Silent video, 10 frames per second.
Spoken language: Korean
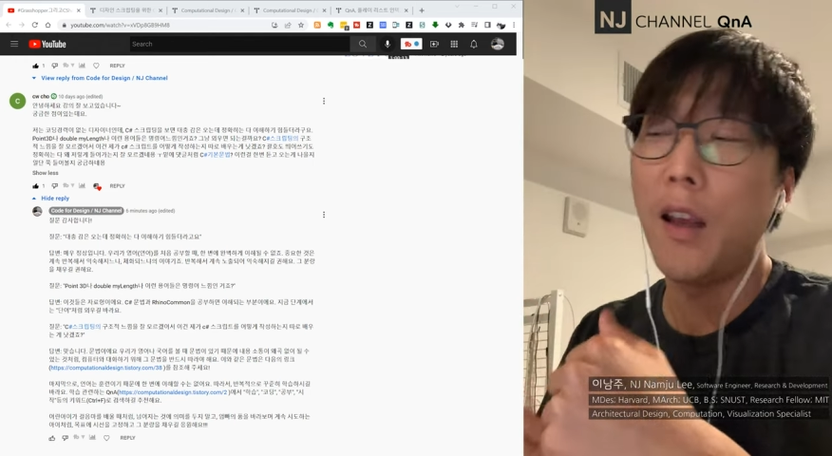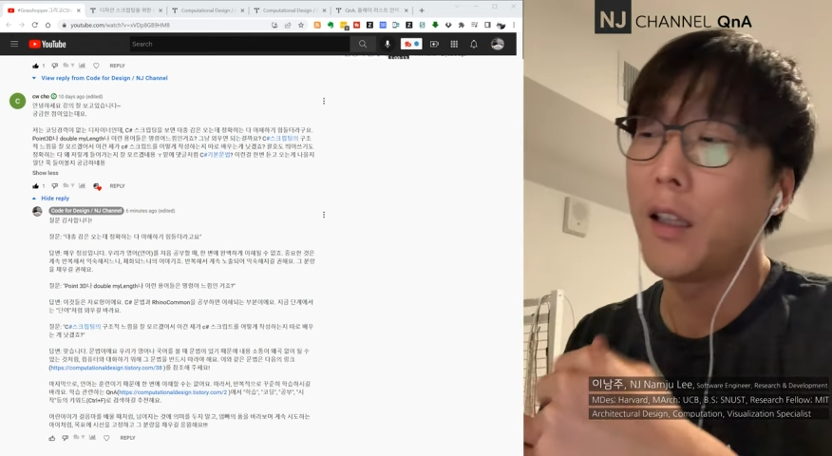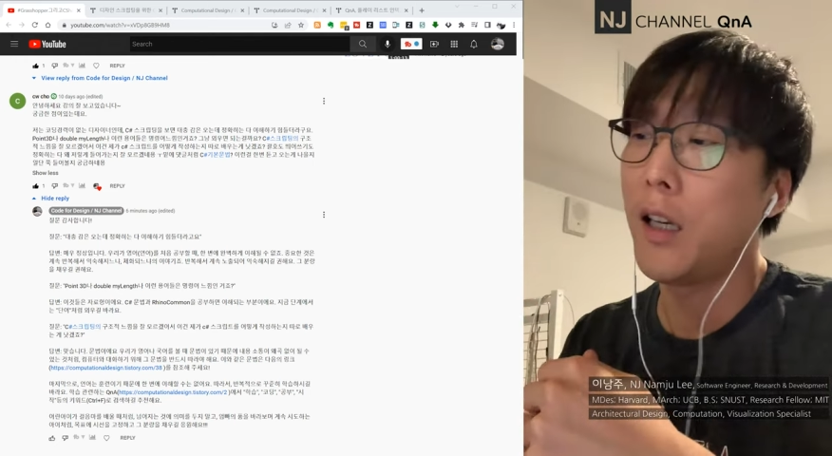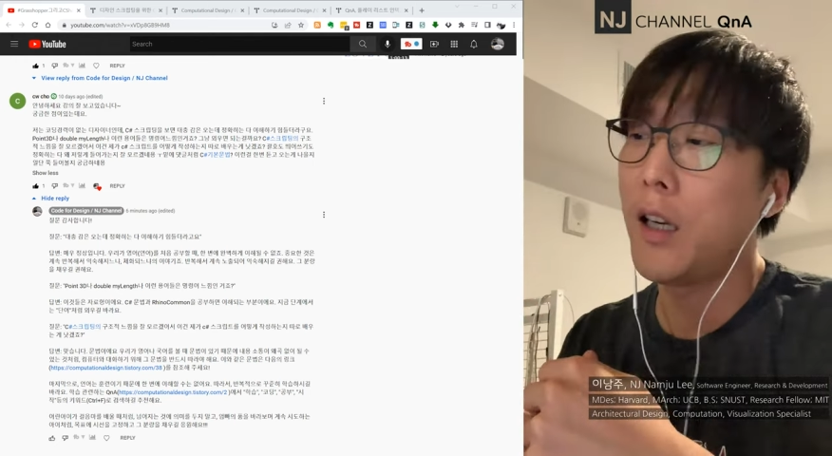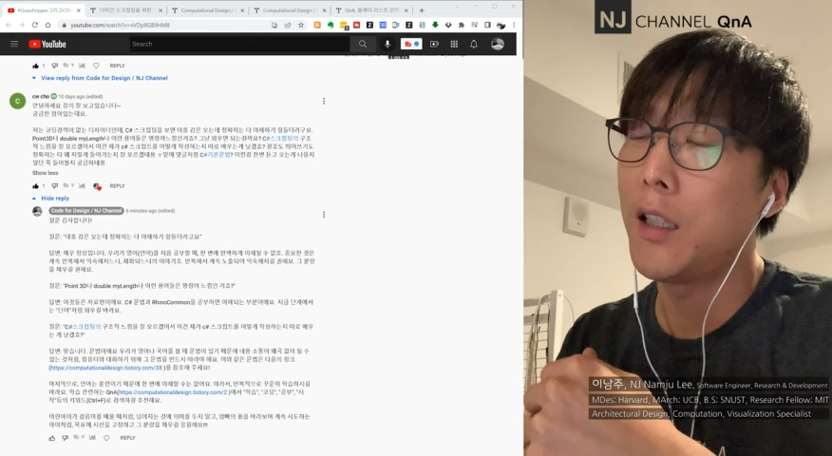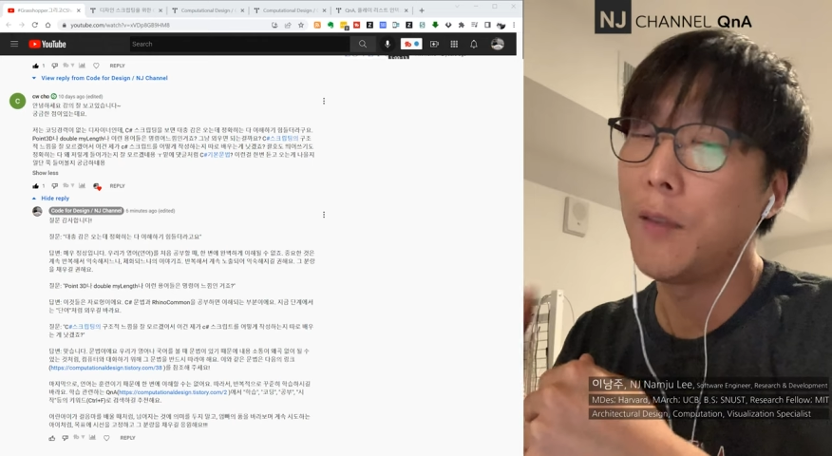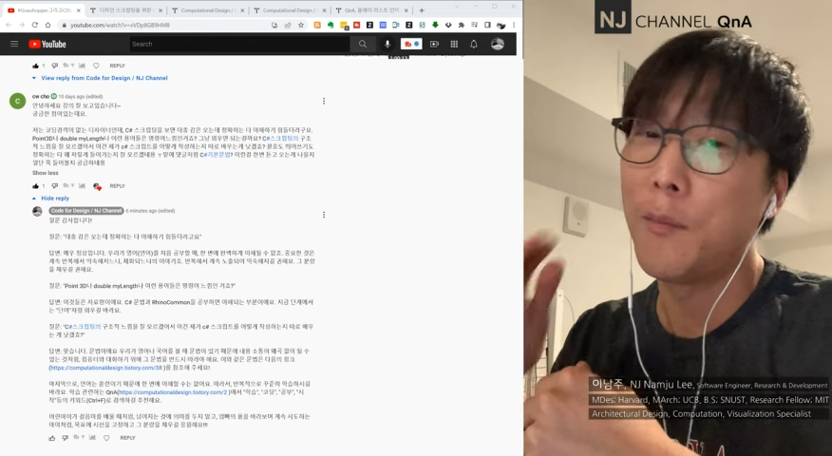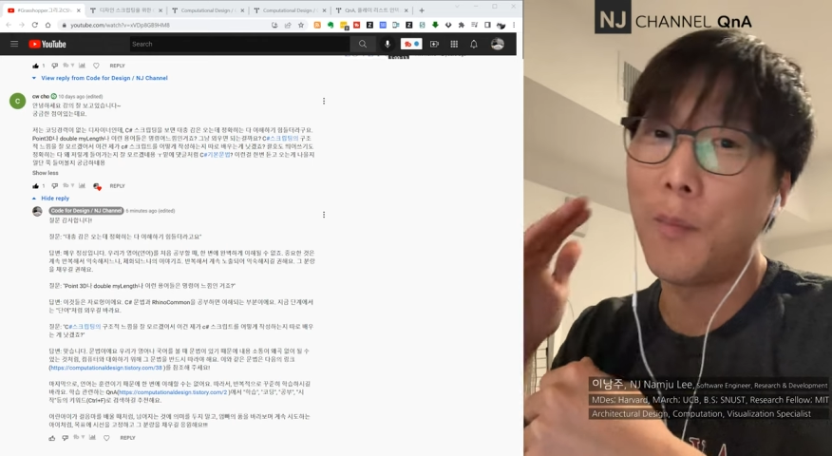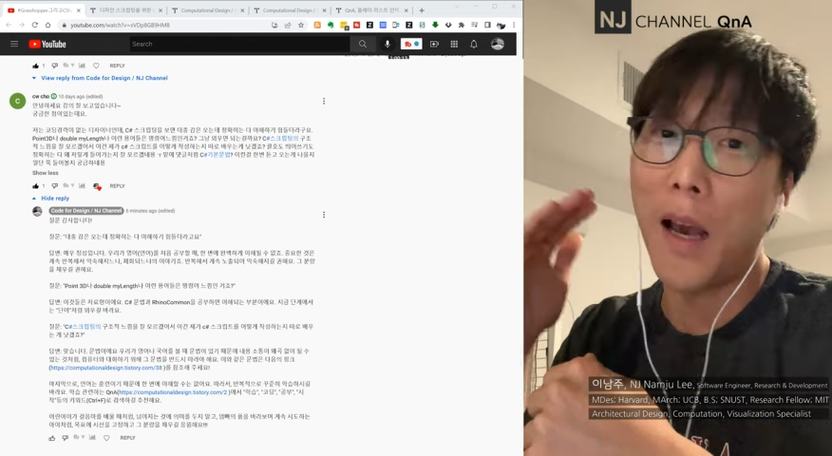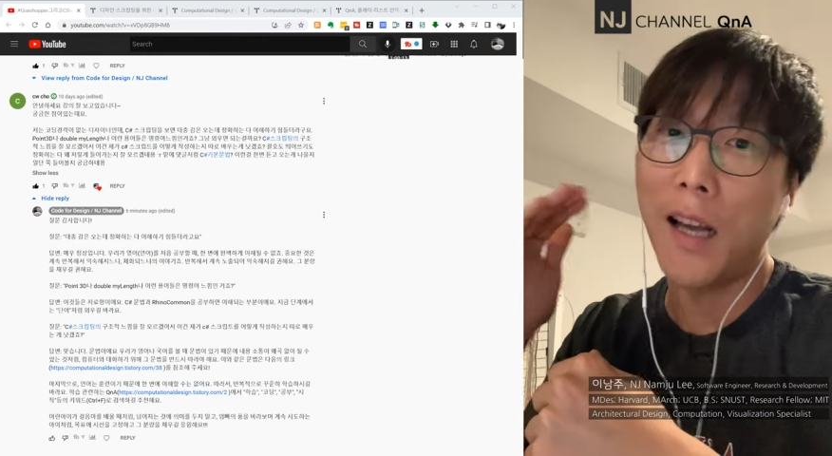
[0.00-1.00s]
제가 이제
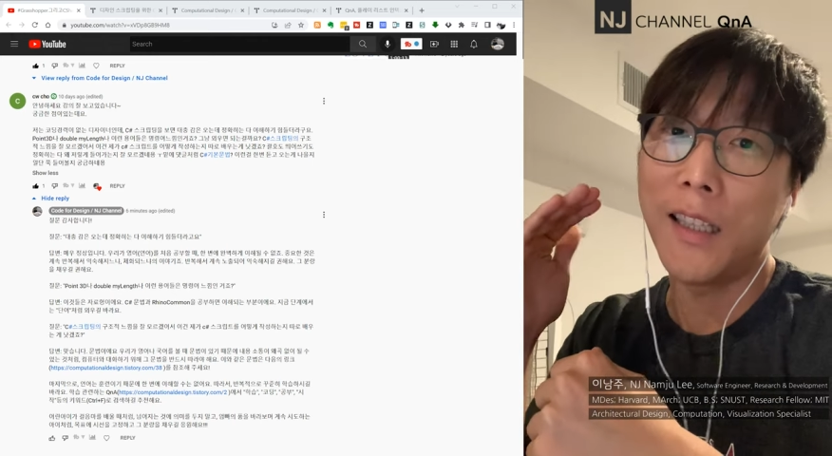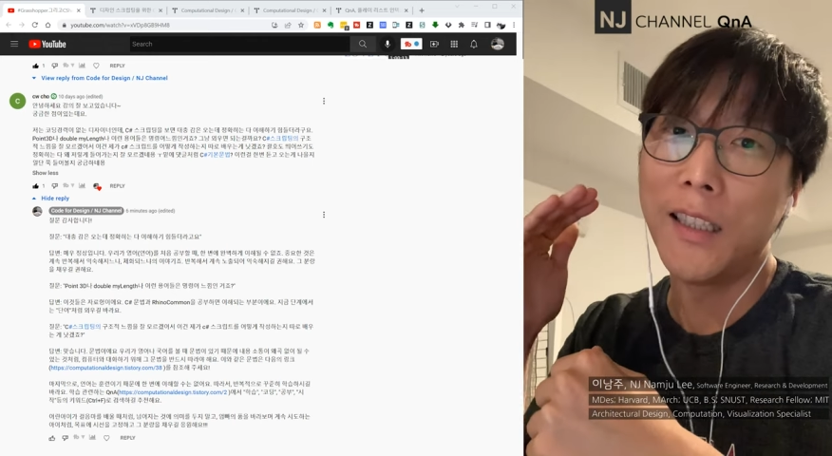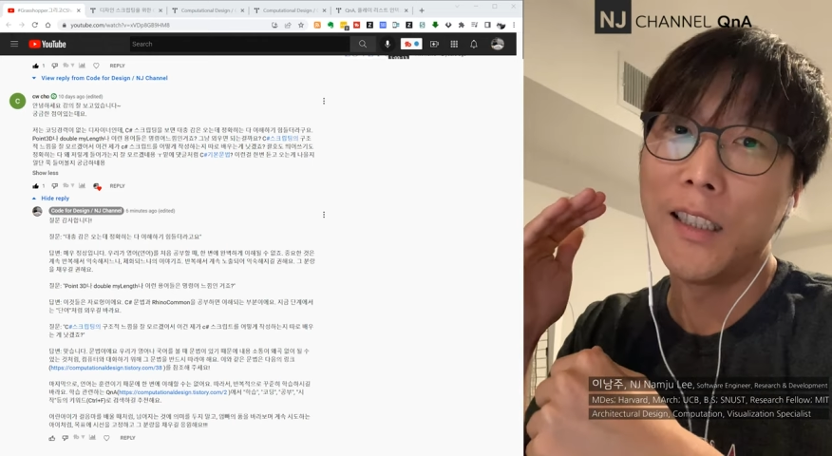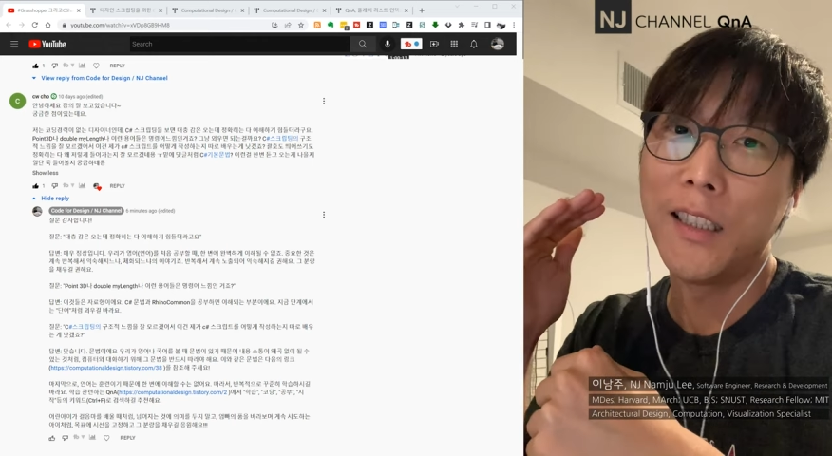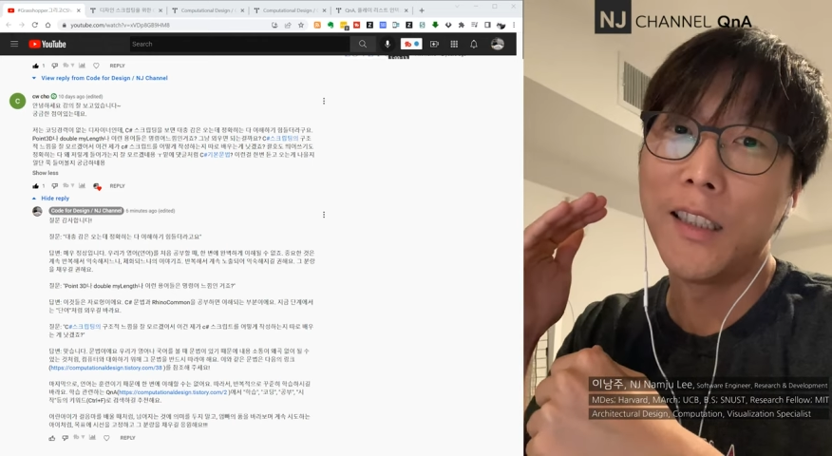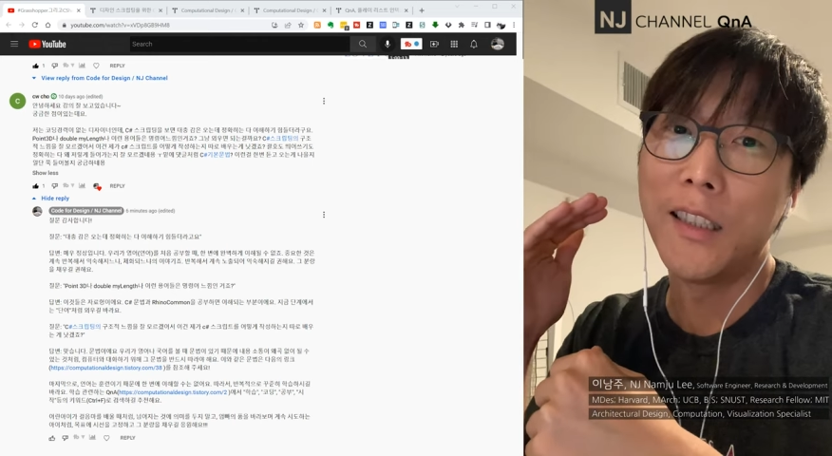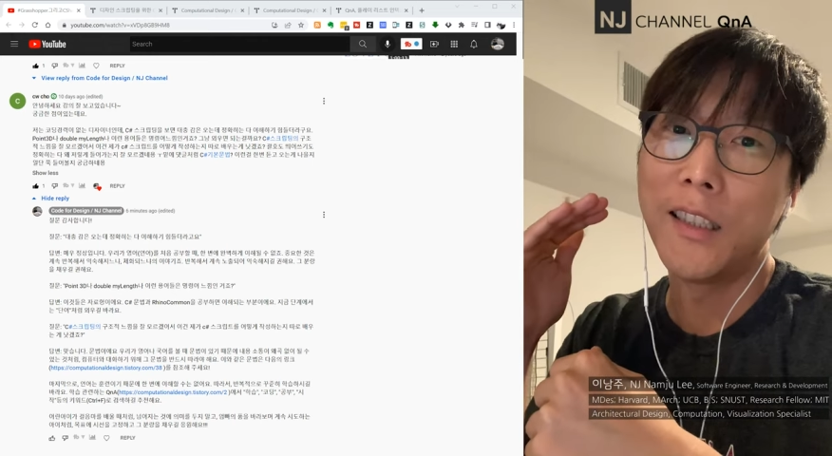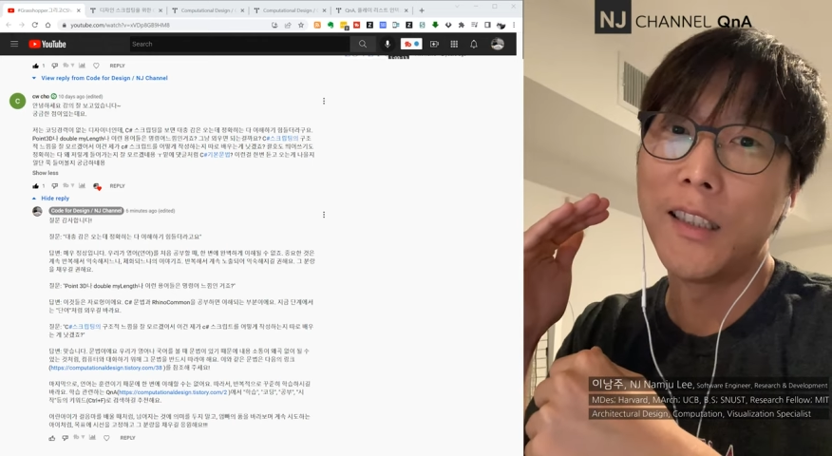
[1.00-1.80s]
막그